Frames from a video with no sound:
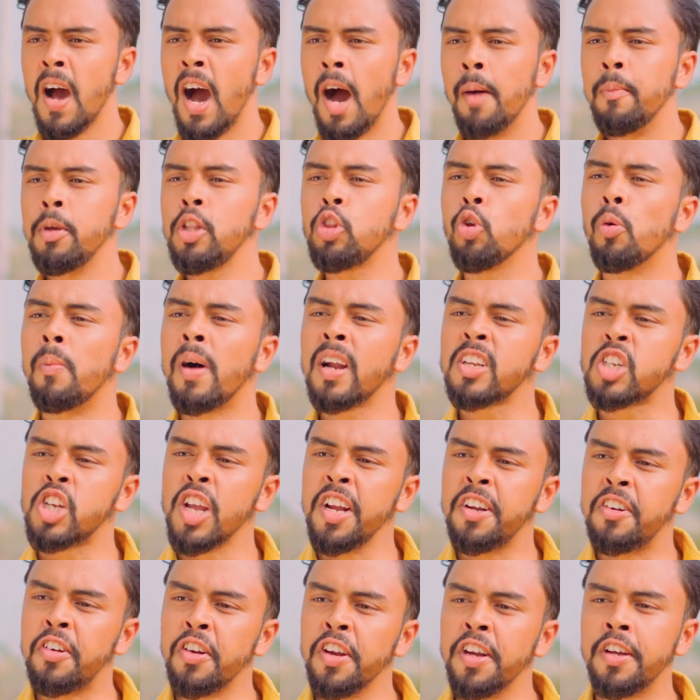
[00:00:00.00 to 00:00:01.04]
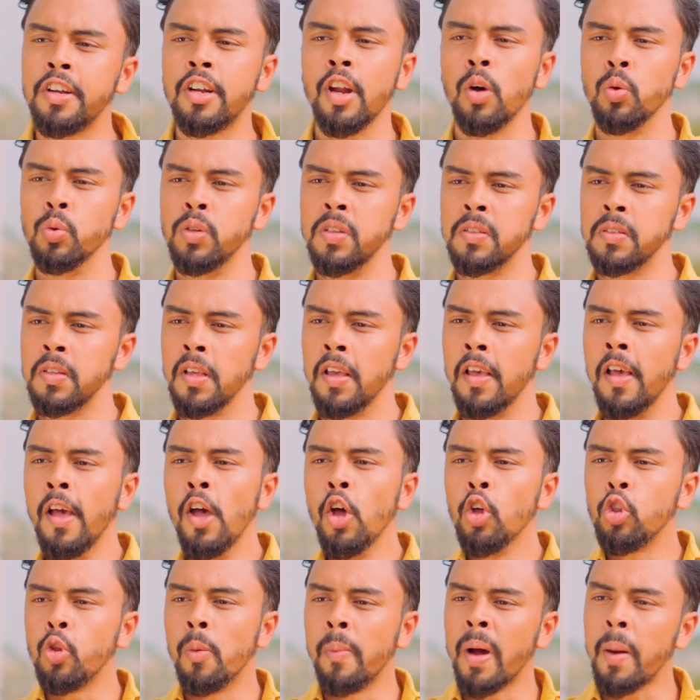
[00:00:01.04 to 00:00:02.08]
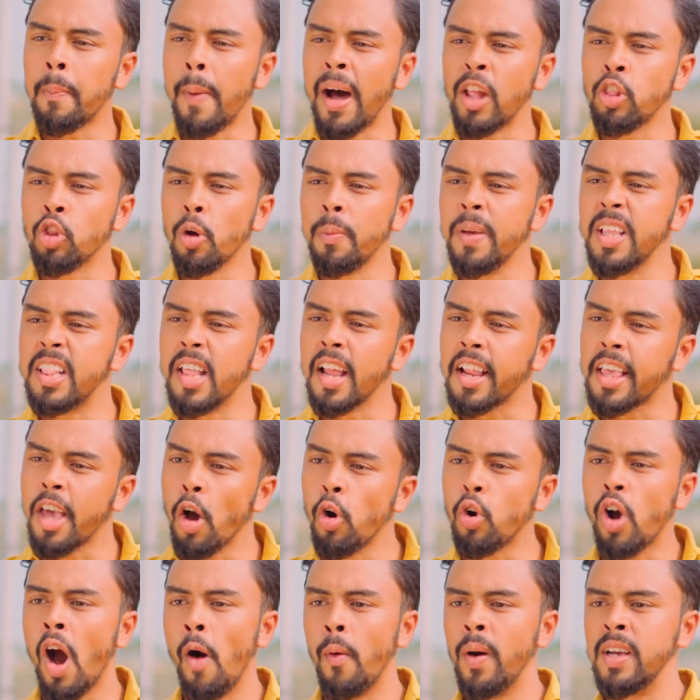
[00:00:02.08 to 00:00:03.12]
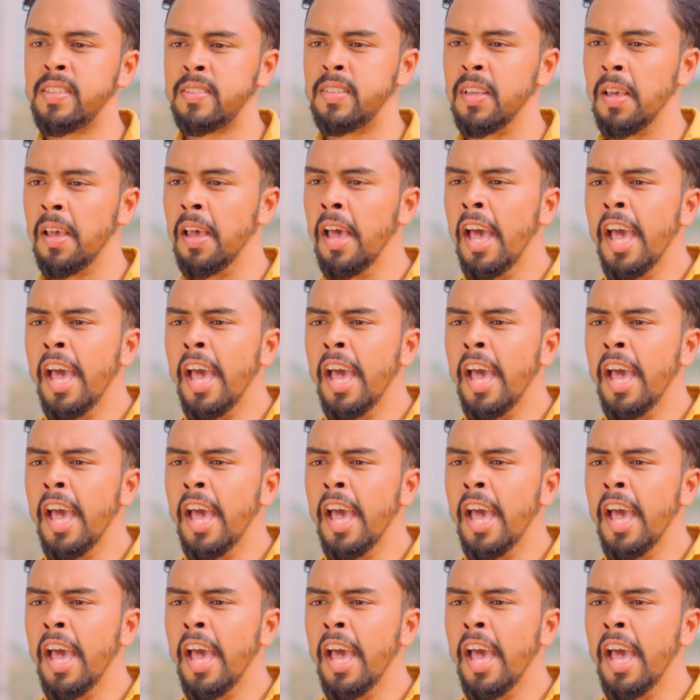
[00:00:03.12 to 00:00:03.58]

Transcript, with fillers: আমি তোমার সেই ট্রিটটাও দিছি তোমার বান্ধবীদেরকেও খাওয়াইছি